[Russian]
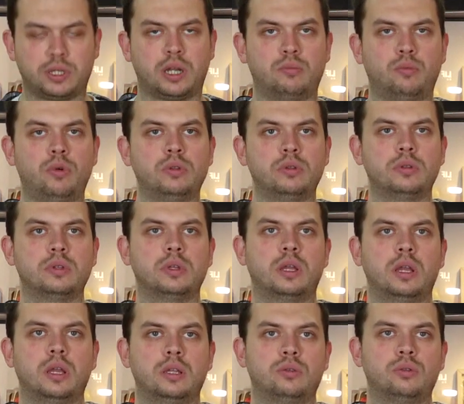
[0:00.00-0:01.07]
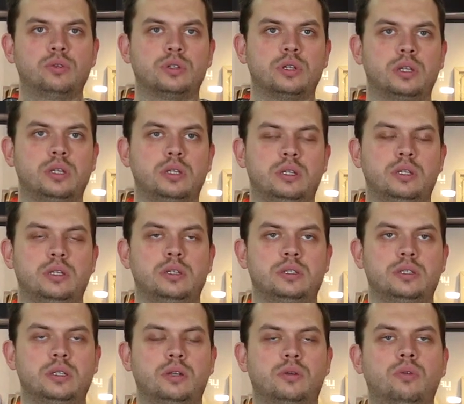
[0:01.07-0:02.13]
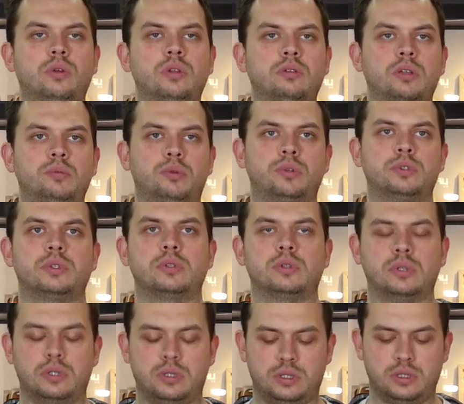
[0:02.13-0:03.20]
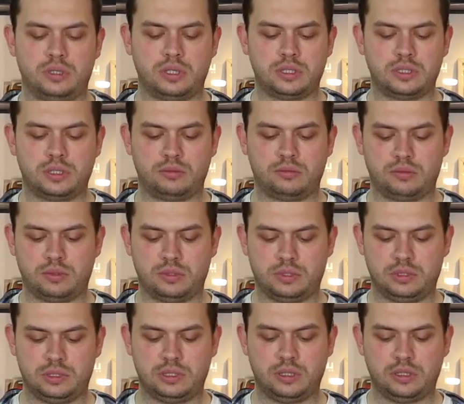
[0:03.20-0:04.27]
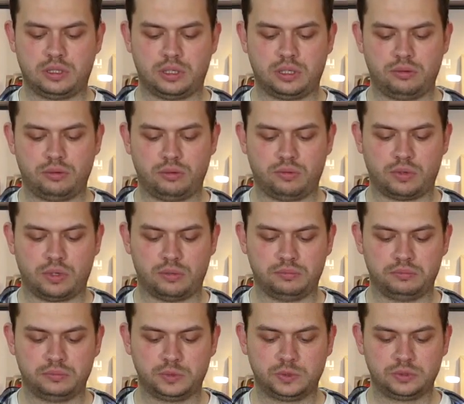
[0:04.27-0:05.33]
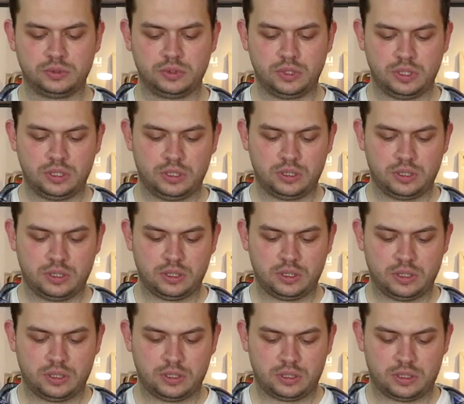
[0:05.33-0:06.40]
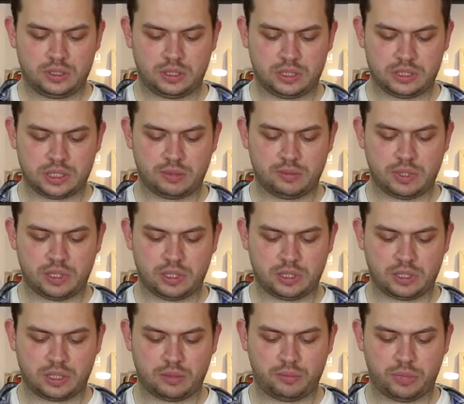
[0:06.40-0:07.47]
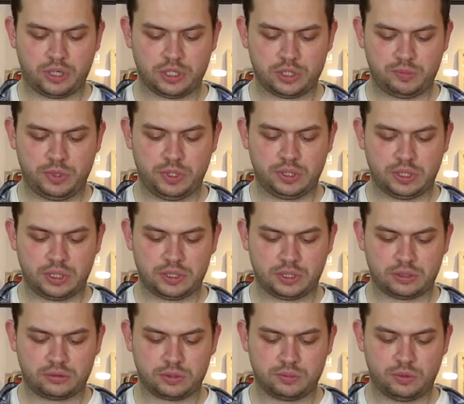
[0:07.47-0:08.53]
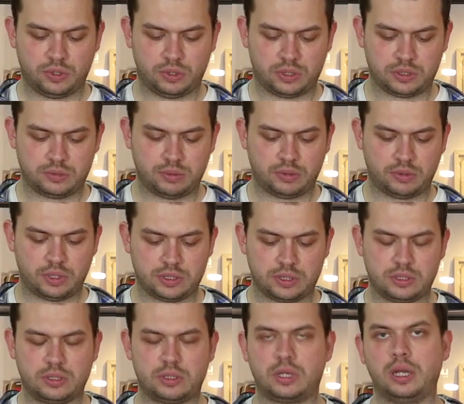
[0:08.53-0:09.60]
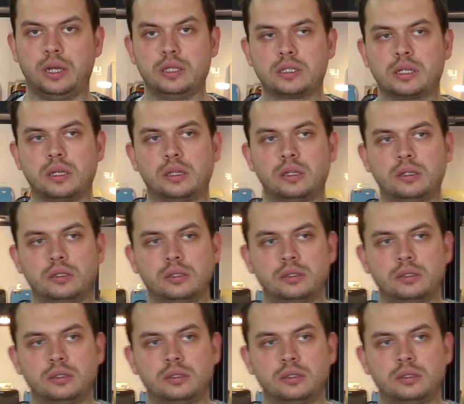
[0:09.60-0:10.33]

карбон, тоже они силиконовые, просто лазером э, сделана гравировка. Угу. А сама компания Шпиги, для тех, кто смотрит у нас первый раз, корейская,